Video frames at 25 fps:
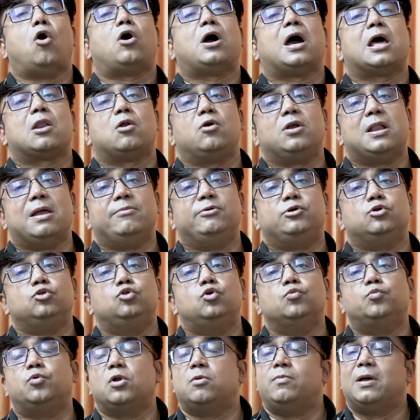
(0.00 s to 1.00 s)
অকারণে আমি একটু
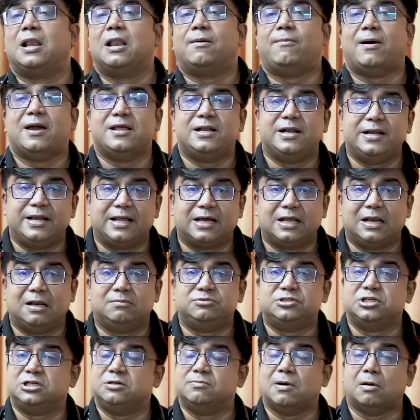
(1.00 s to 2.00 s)
দুপুরবেলা বাইরে নিয়ে
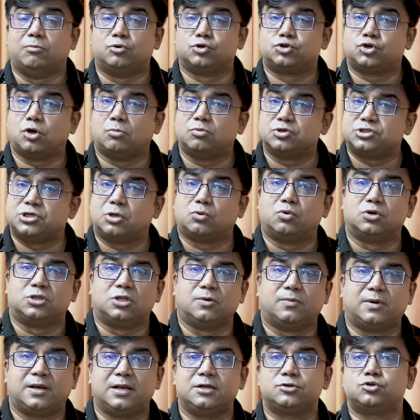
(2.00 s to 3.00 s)
গেলাম যেটি বাবুর সমস্যা
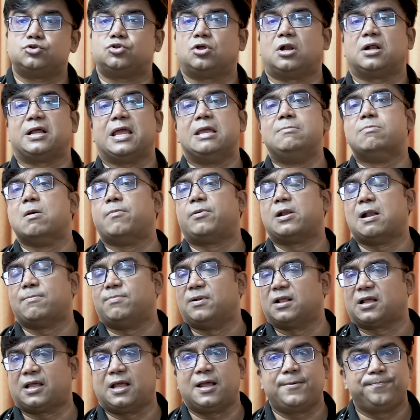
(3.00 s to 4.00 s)
করতে পারে সুতরাং এই ব্যাপারে
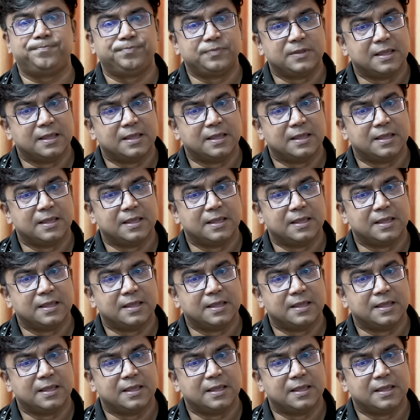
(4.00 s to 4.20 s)
আপনাকে